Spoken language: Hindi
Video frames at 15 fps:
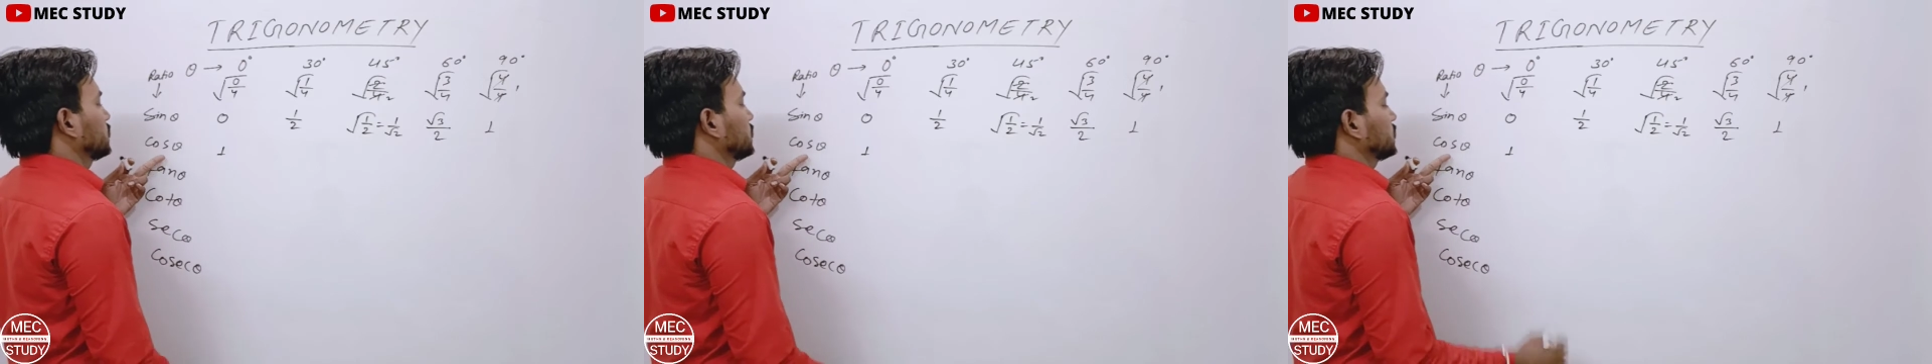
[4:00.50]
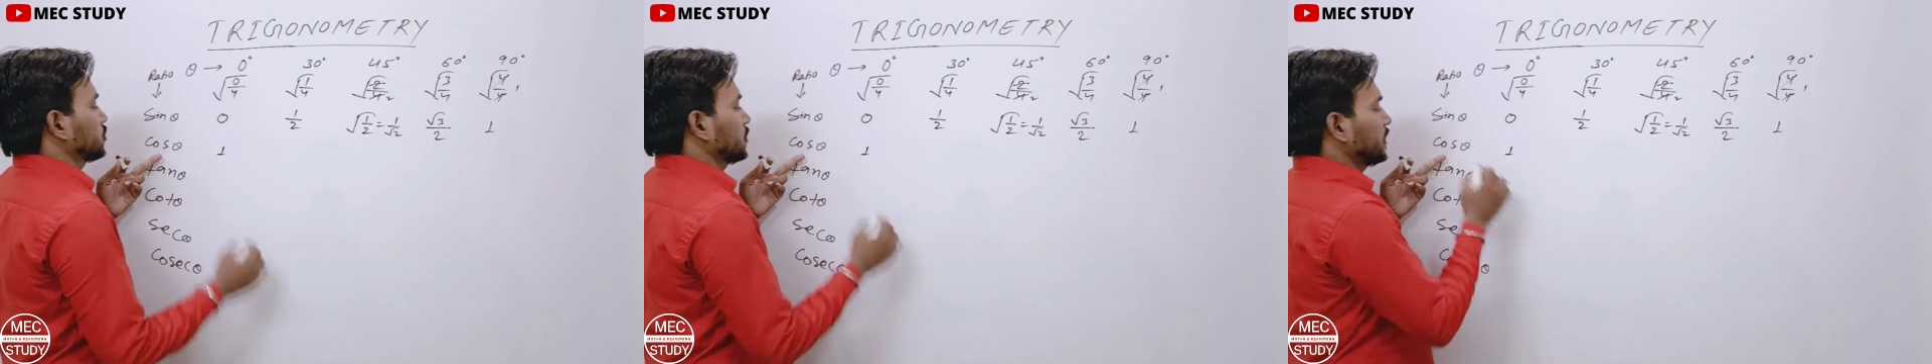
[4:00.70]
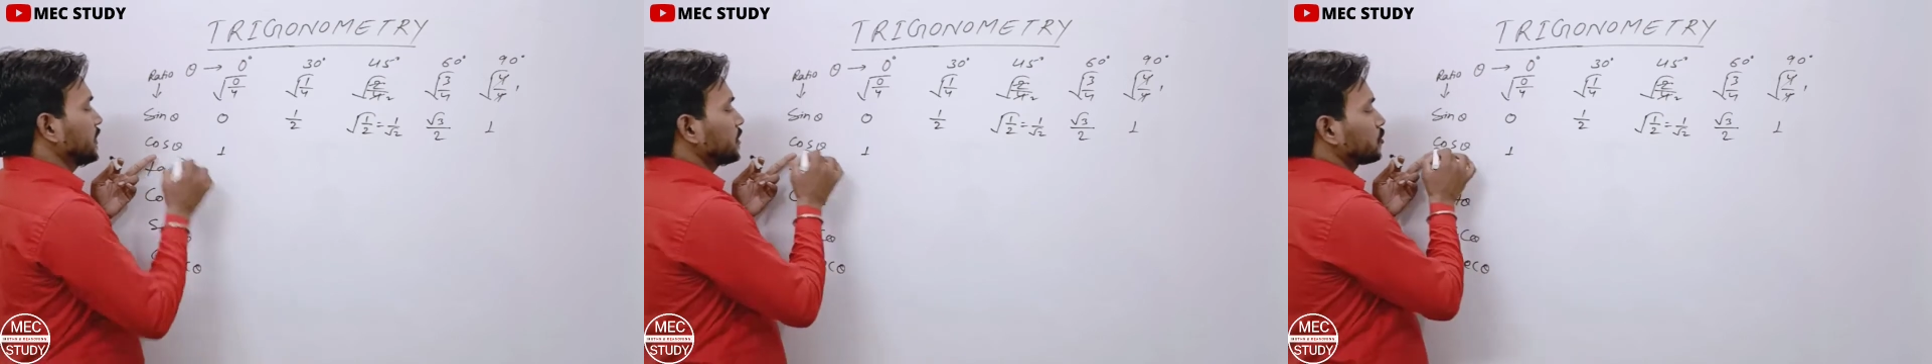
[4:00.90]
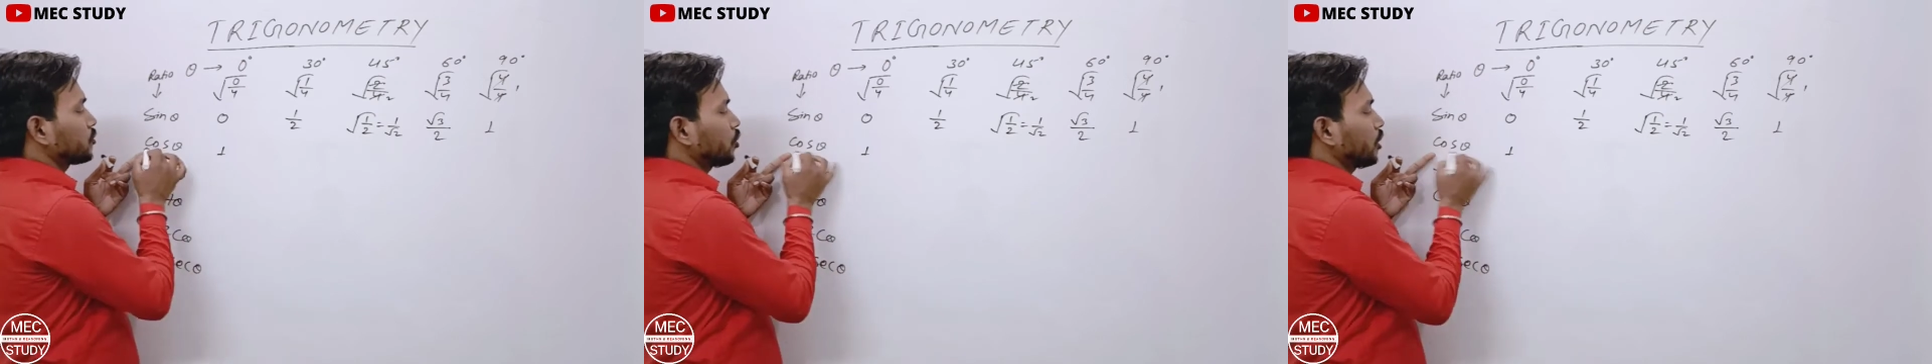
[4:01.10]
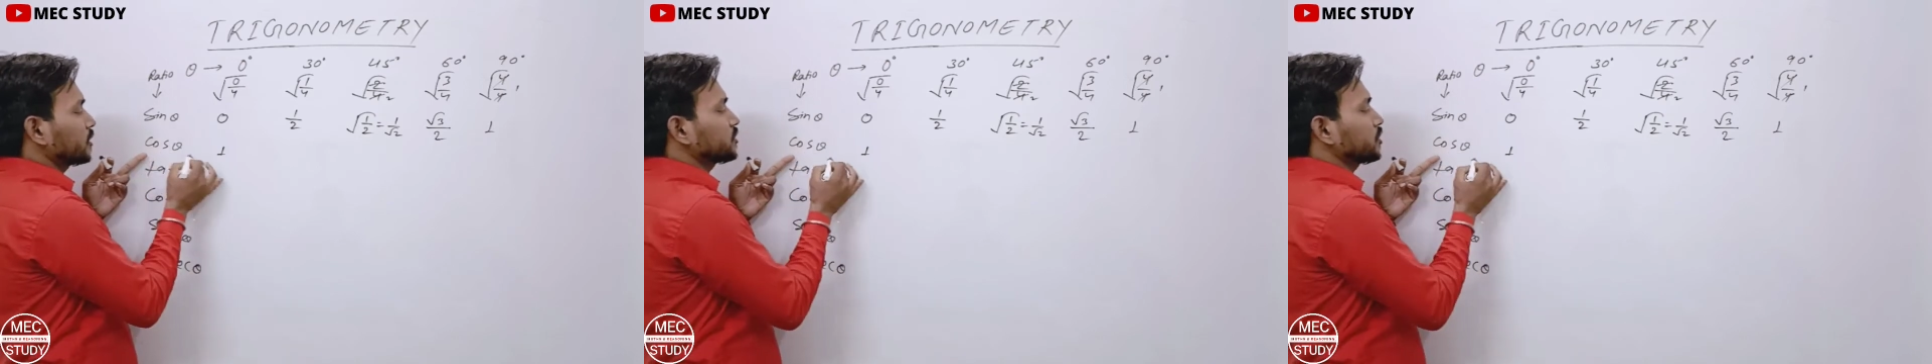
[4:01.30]
सॉरी
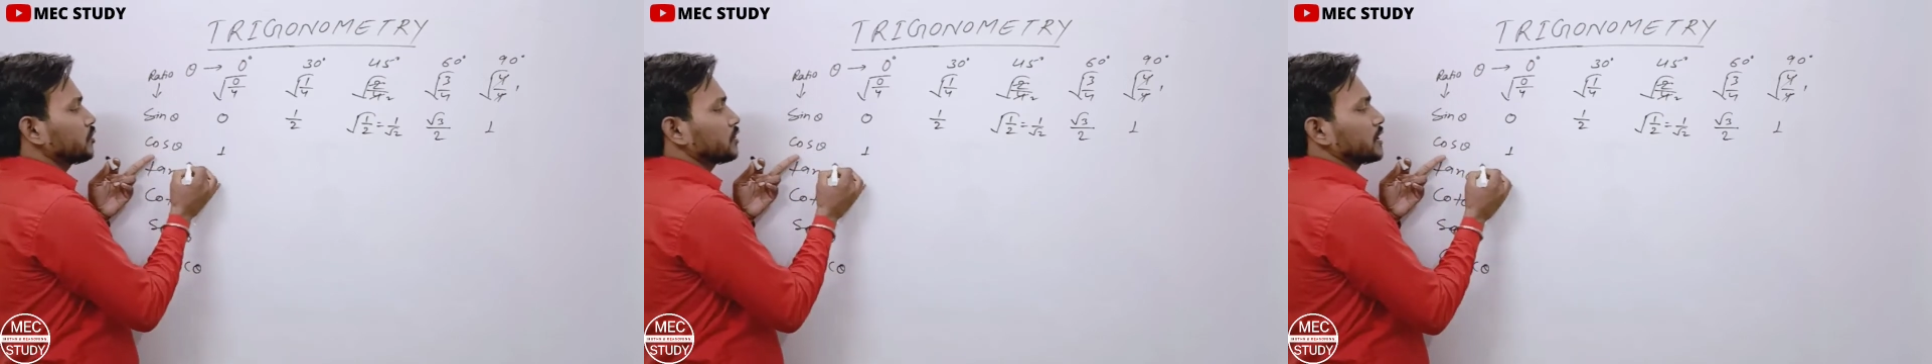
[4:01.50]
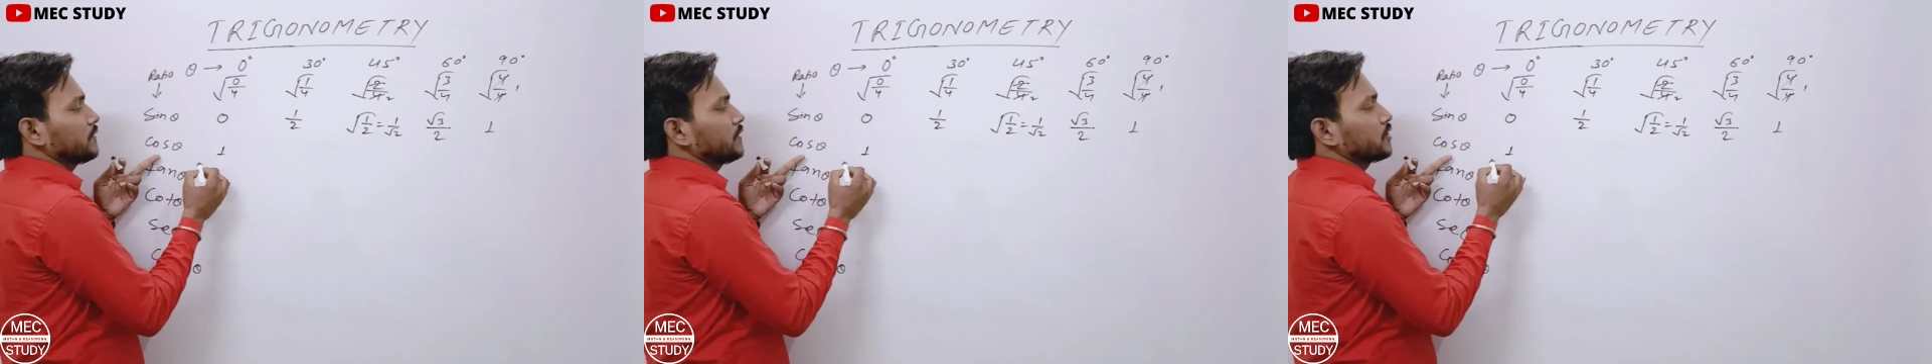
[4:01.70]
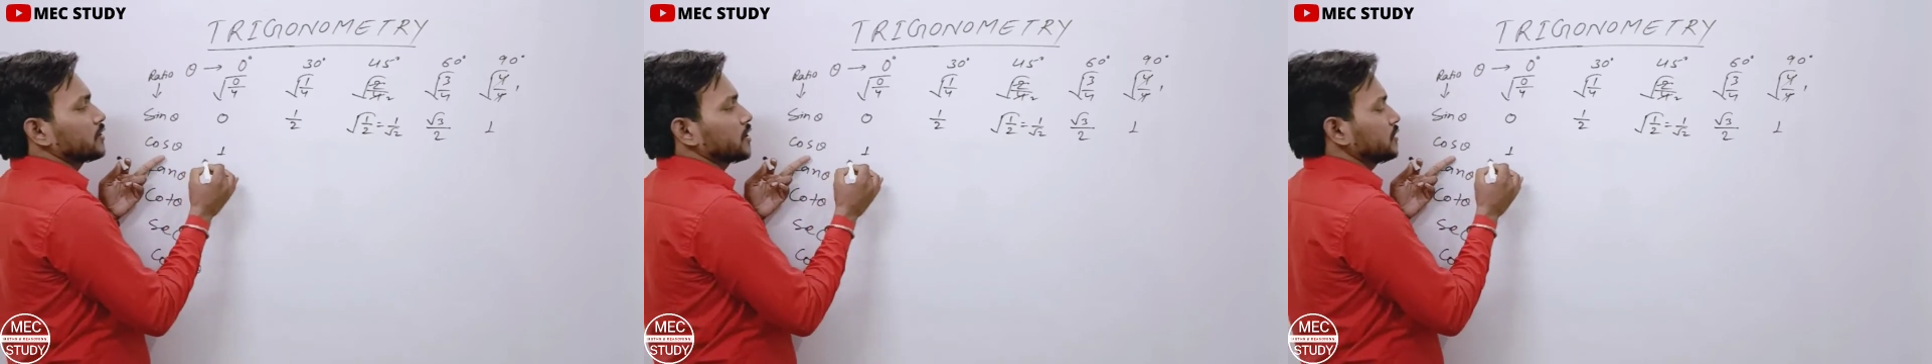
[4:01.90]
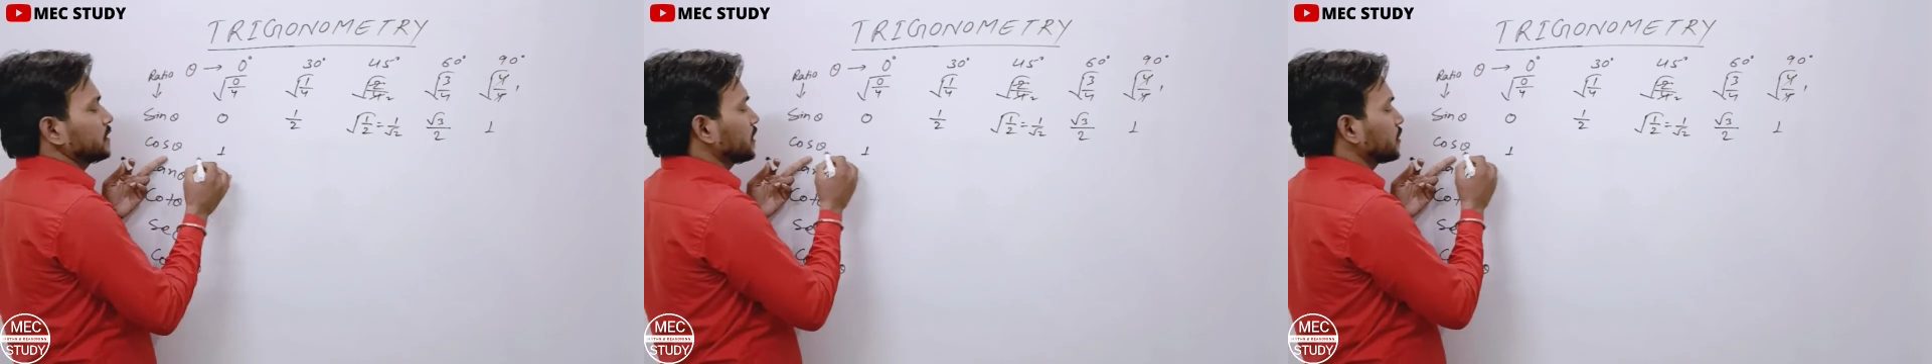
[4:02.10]
कॉस जीरो का वैल्यू क्या हो जाएगा